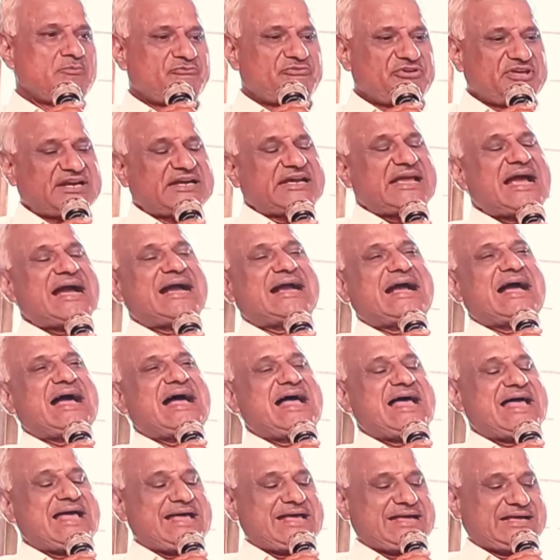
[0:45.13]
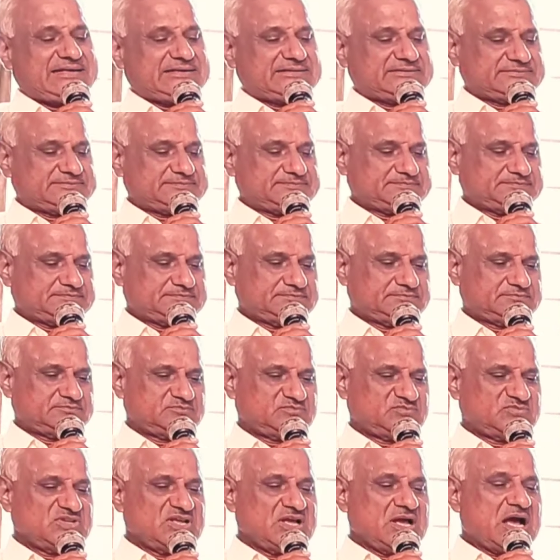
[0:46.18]
फिर क्या कहा है
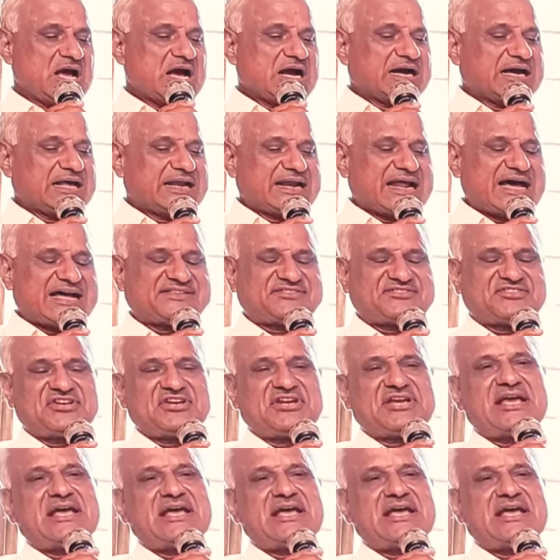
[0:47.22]
अगर रात्रि